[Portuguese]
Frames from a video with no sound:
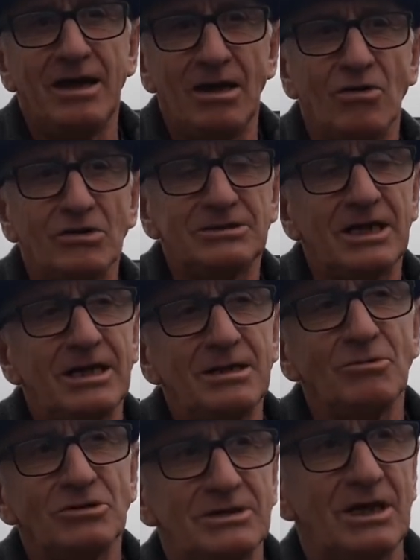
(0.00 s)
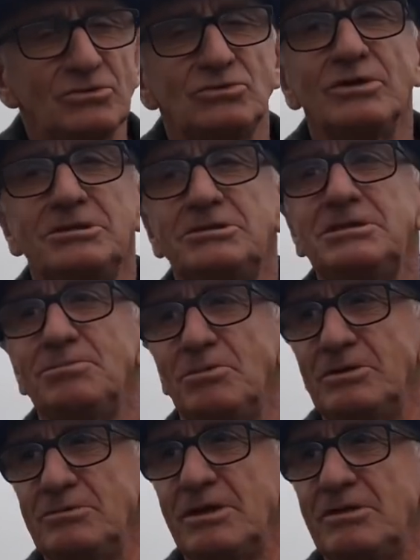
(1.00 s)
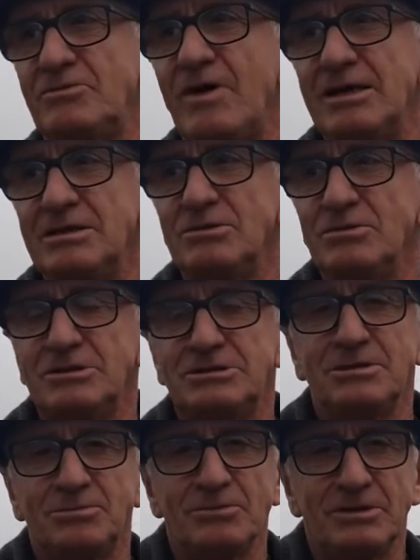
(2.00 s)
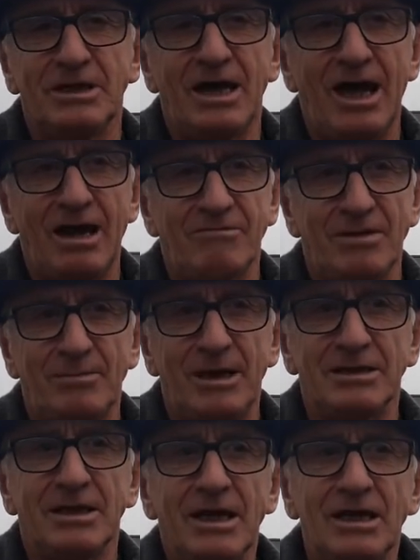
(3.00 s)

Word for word: Eu gostaria de mostrar os dois tipos, de, que eles fazem dois tipos de erva, mate.